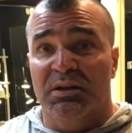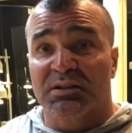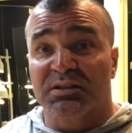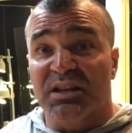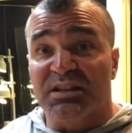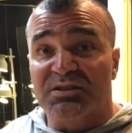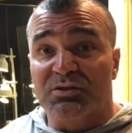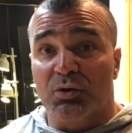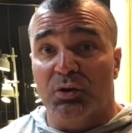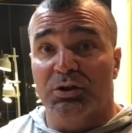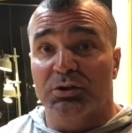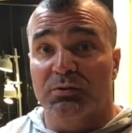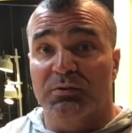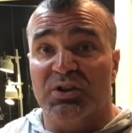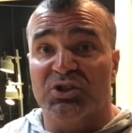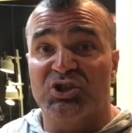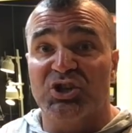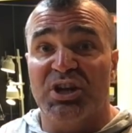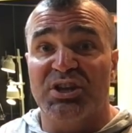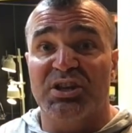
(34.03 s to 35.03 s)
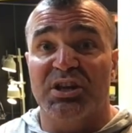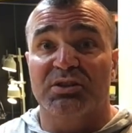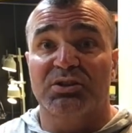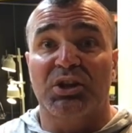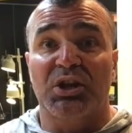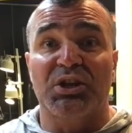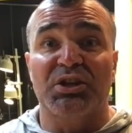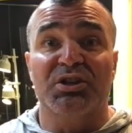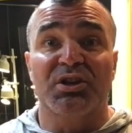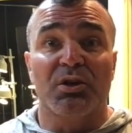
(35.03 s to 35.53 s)
достоин уважения,
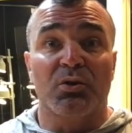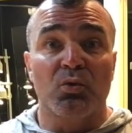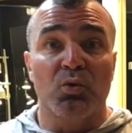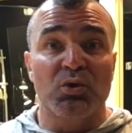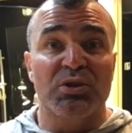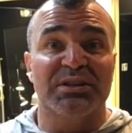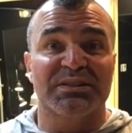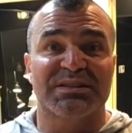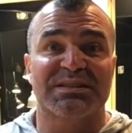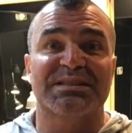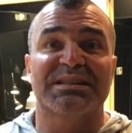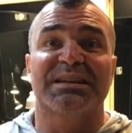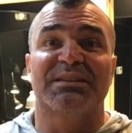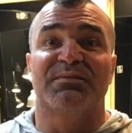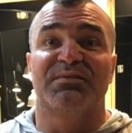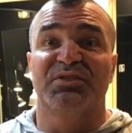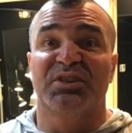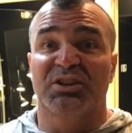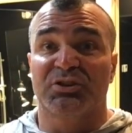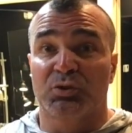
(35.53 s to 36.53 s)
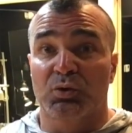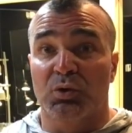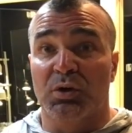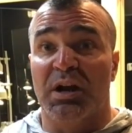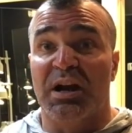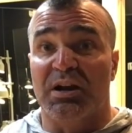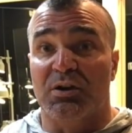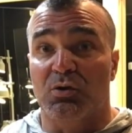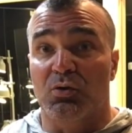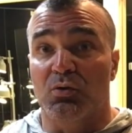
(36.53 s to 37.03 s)
тренируется в
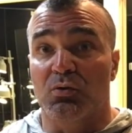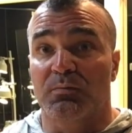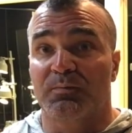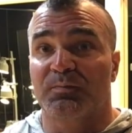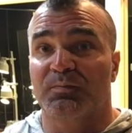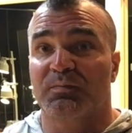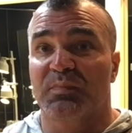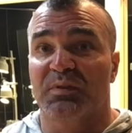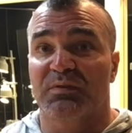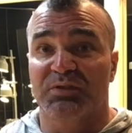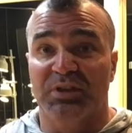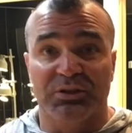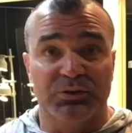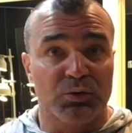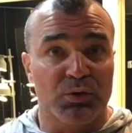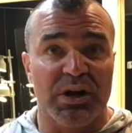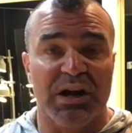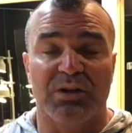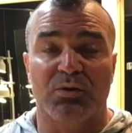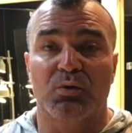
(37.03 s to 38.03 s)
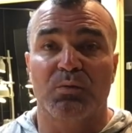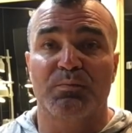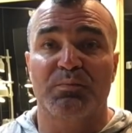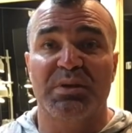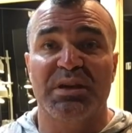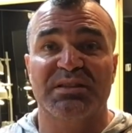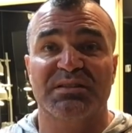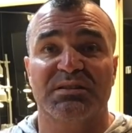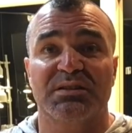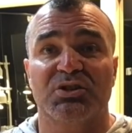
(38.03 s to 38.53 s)
натураху, в натураху,
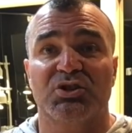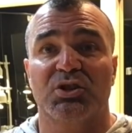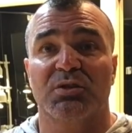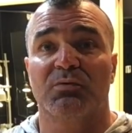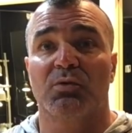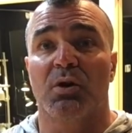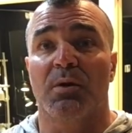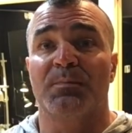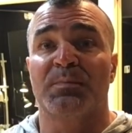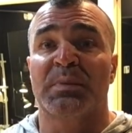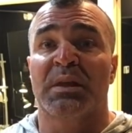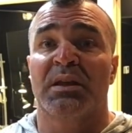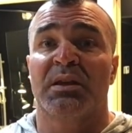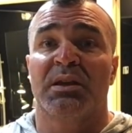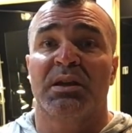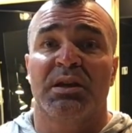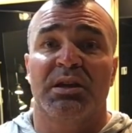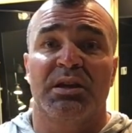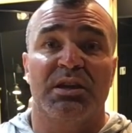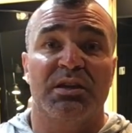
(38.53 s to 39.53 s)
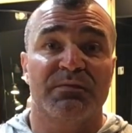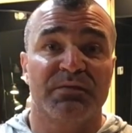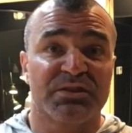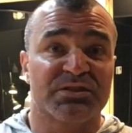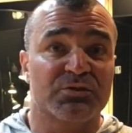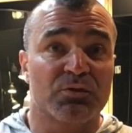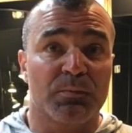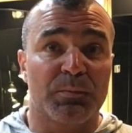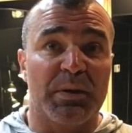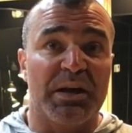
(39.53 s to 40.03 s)
без ничего, и
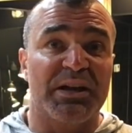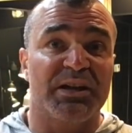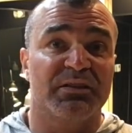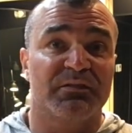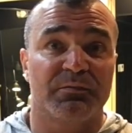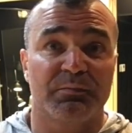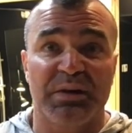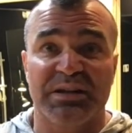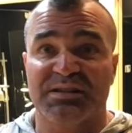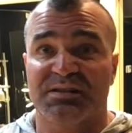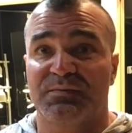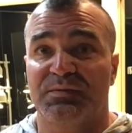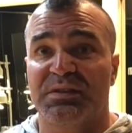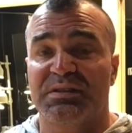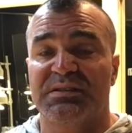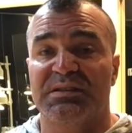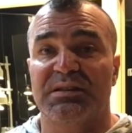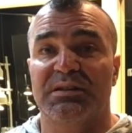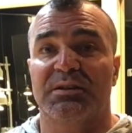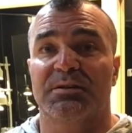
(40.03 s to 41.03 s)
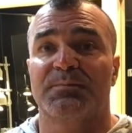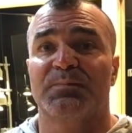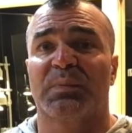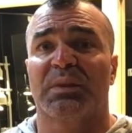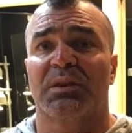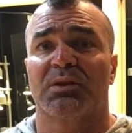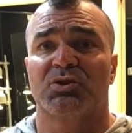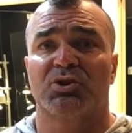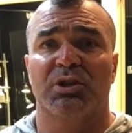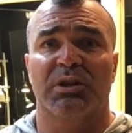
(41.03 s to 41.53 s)
выступает в мэнс физик.
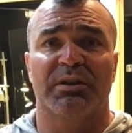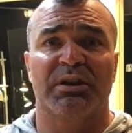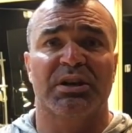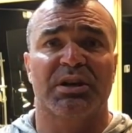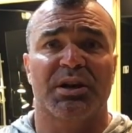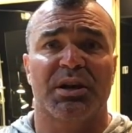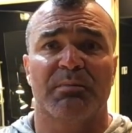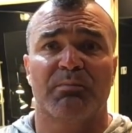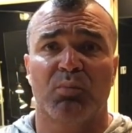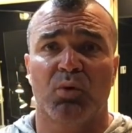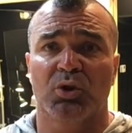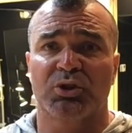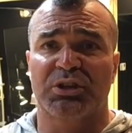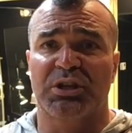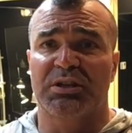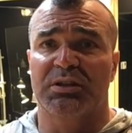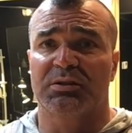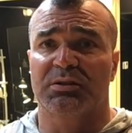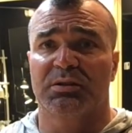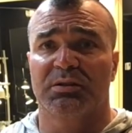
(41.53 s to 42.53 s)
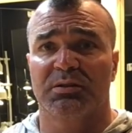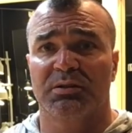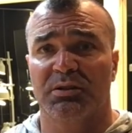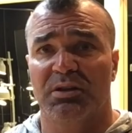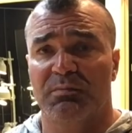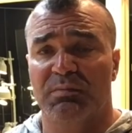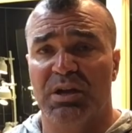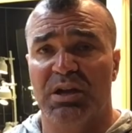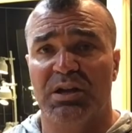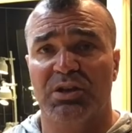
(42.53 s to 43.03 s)
Человек работает,
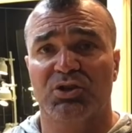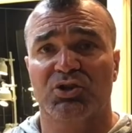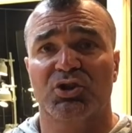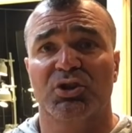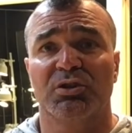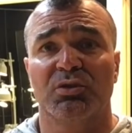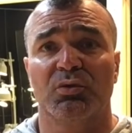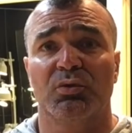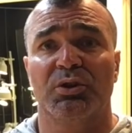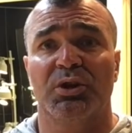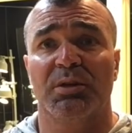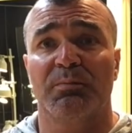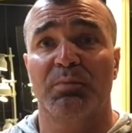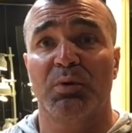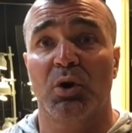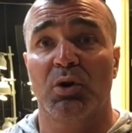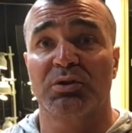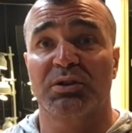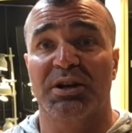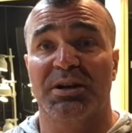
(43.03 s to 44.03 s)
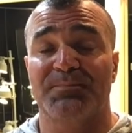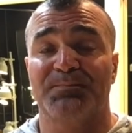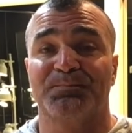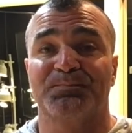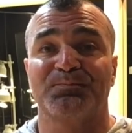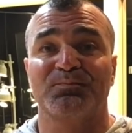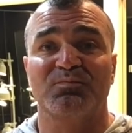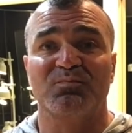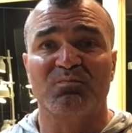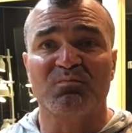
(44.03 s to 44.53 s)
имеет жену и ребенка,
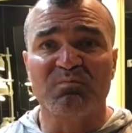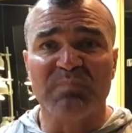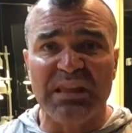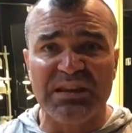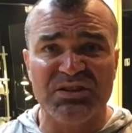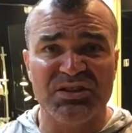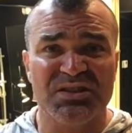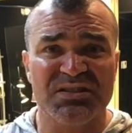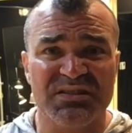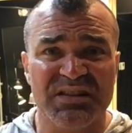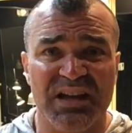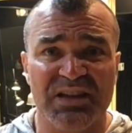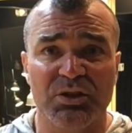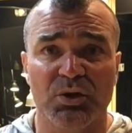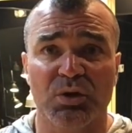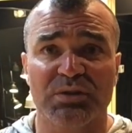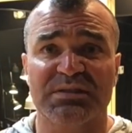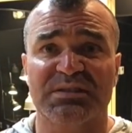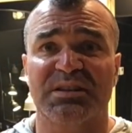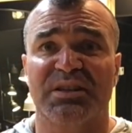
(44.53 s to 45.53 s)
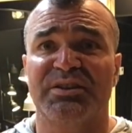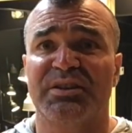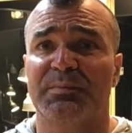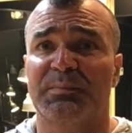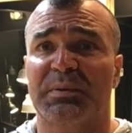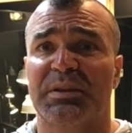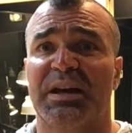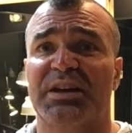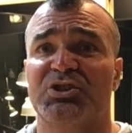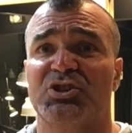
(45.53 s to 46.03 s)
не сдается, не
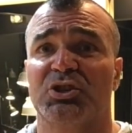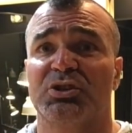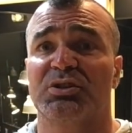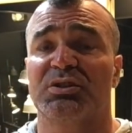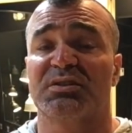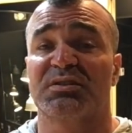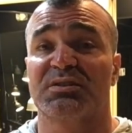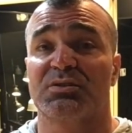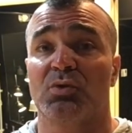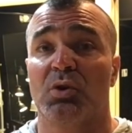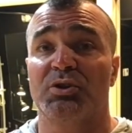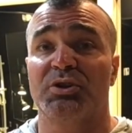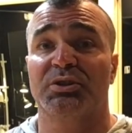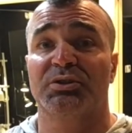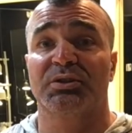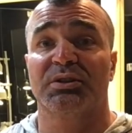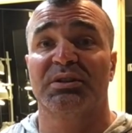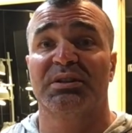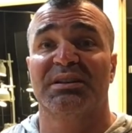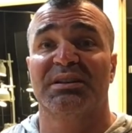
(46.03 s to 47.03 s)
плачет, не стонет,